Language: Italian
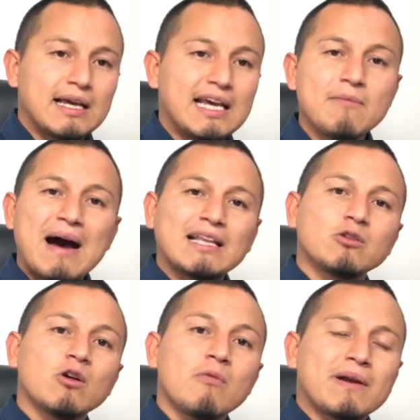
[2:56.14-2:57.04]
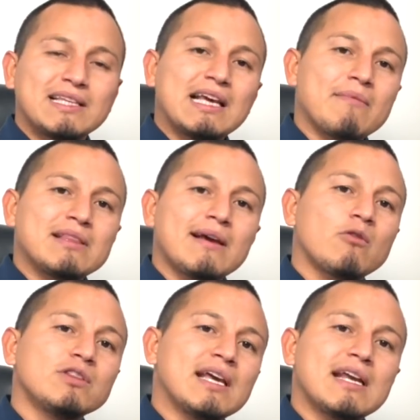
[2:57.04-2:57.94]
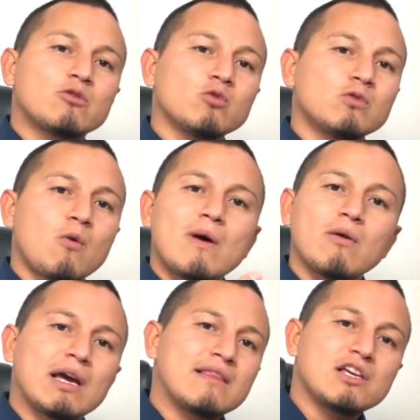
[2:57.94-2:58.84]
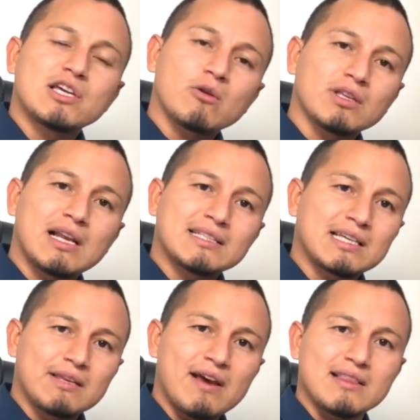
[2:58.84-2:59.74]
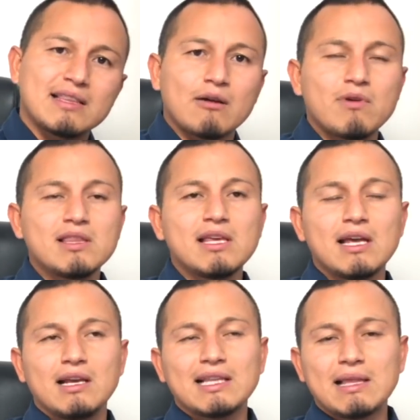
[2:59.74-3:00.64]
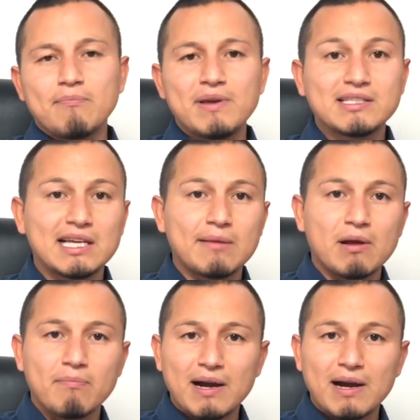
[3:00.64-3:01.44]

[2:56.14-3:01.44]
Il bando praticamente contiene tutto quello che dice l'ordinanza di vendita, quindi le tempistiche per